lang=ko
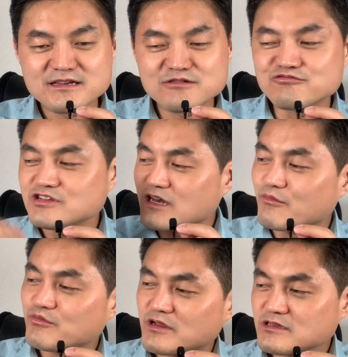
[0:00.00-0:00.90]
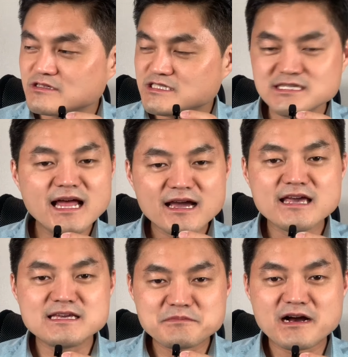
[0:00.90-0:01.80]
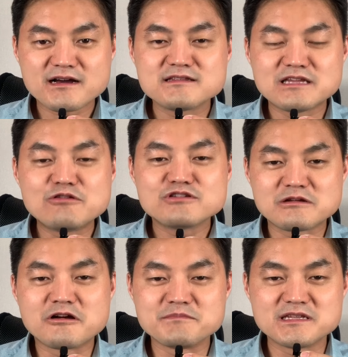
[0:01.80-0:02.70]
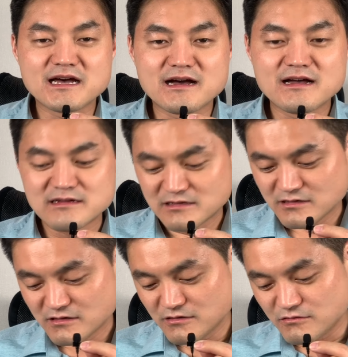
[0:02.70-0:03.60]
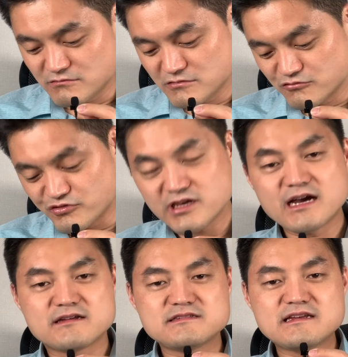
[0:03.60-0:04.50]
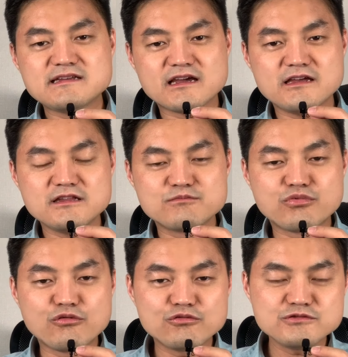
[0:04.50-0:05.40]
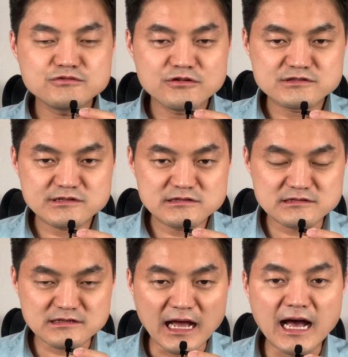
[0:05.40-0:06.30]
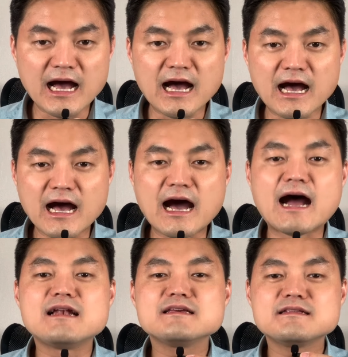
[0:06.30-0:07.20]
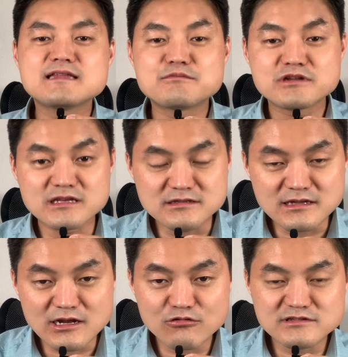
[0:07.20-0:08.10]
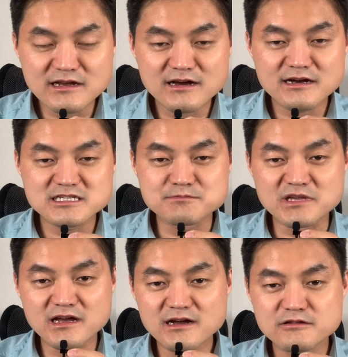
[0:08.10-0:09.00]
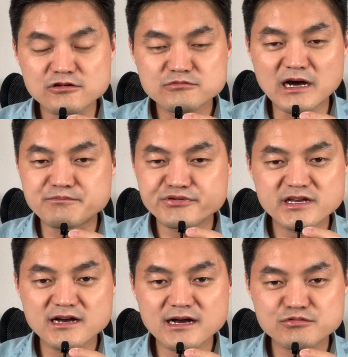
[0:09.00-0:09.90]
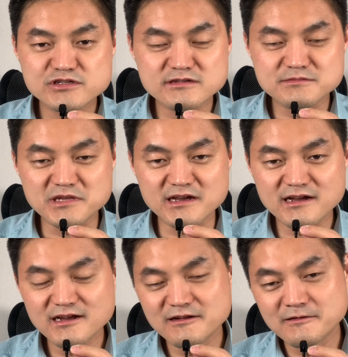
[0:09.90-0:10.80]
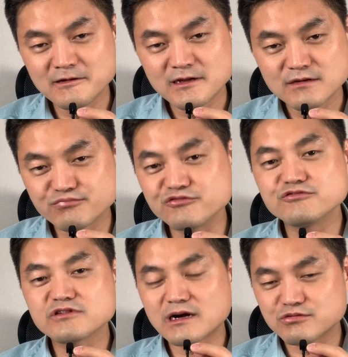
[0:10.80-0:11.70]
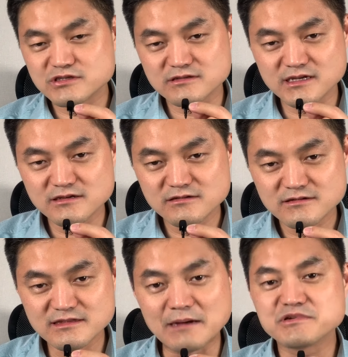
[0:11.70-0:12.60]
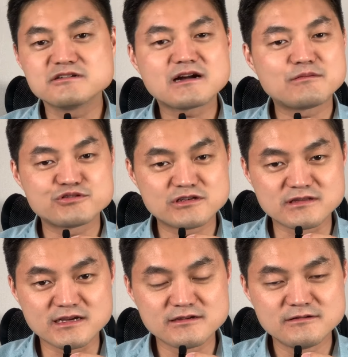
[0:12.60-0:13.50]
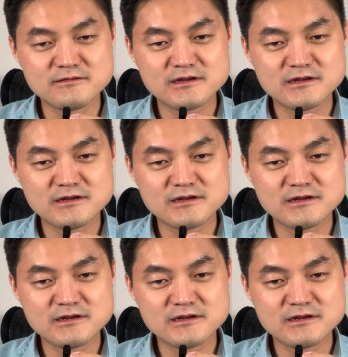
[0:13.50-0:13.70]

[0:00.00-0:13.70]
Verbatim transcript: 우리가 보면은 신앙에 입각한 내용인 겁니다. 우리가 세상에 있는 모든 것을 다 알기 때문에 있다라고 생각하십니까? 여러분 아프리카 가보셨습니까? 북극 가보셨나요? 남극 가보셨나요?